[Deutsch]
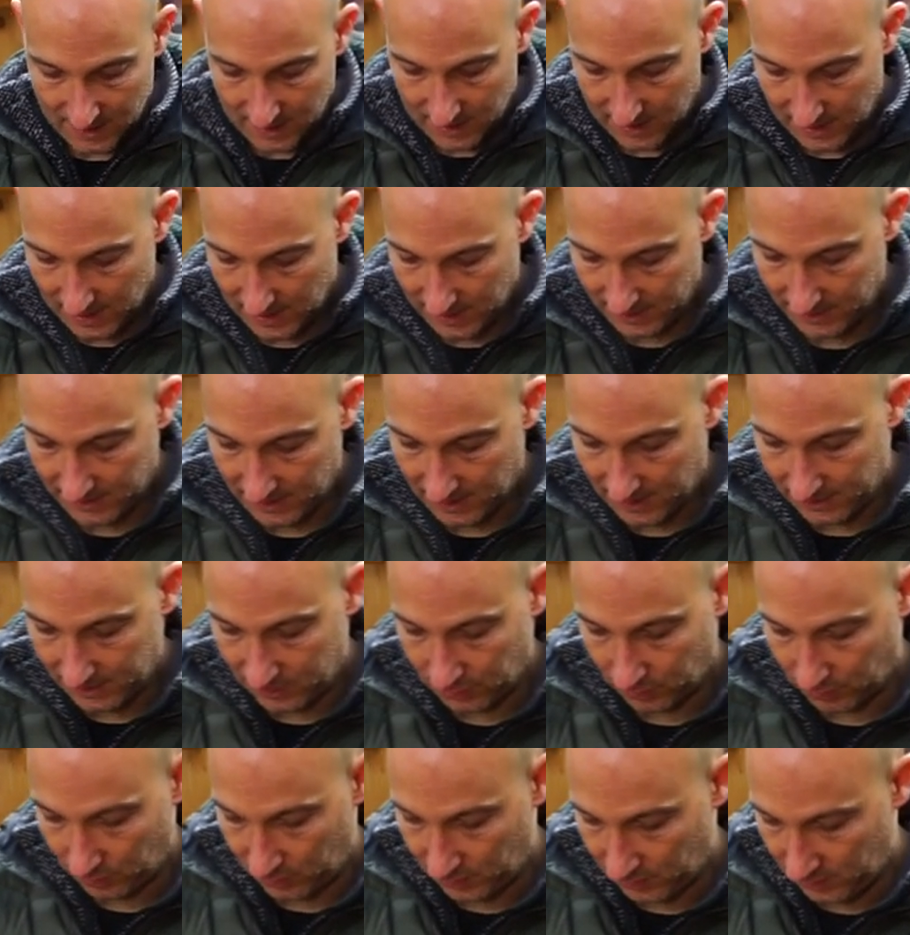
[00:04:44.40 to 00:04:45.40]
Leicht
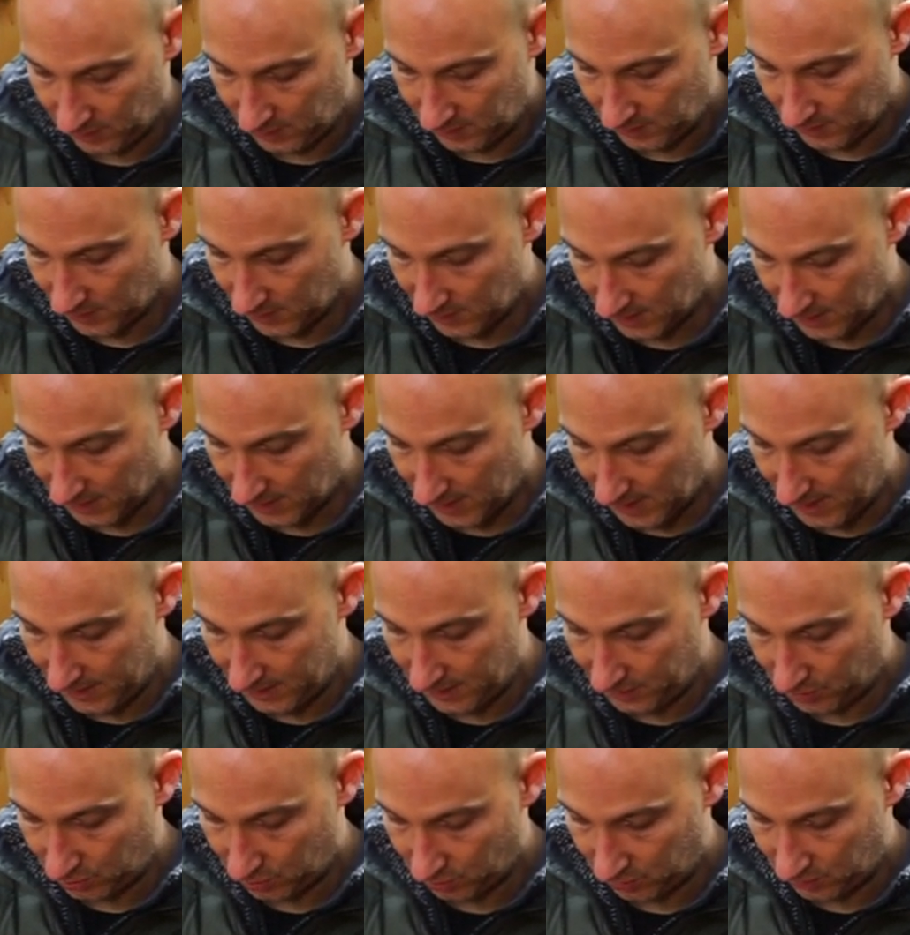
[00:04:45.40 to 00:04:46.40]
andrücken,
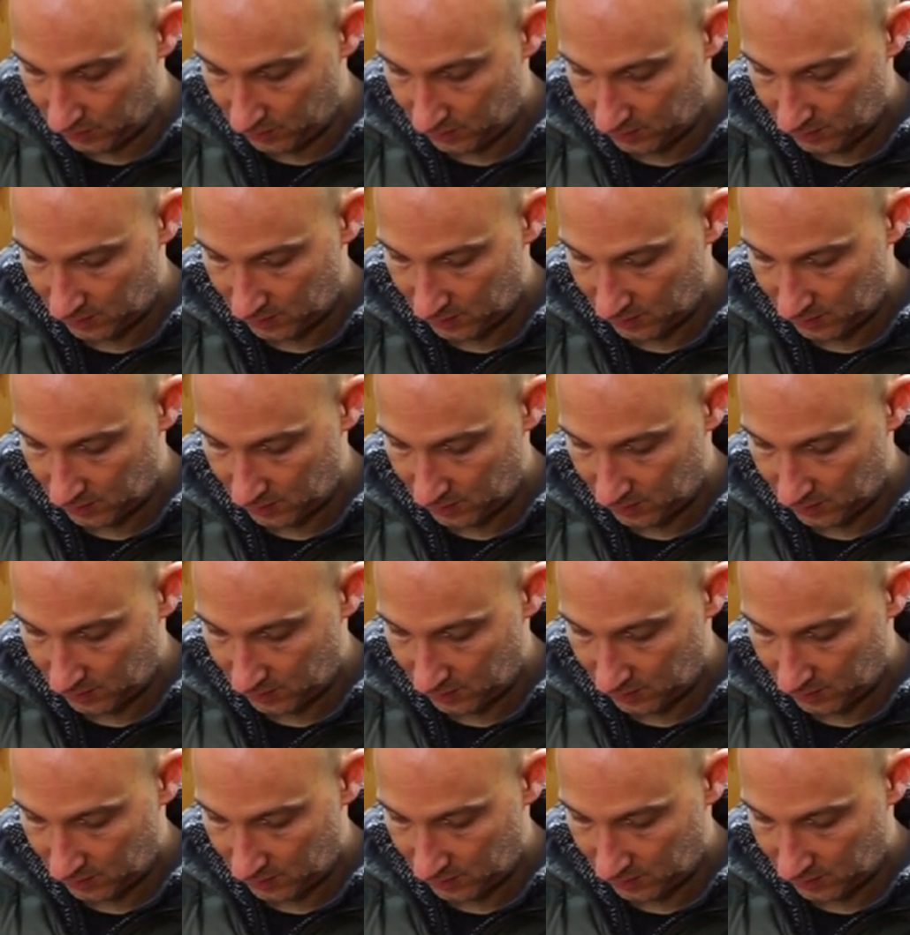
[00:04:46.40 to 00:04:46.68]
reicht schon.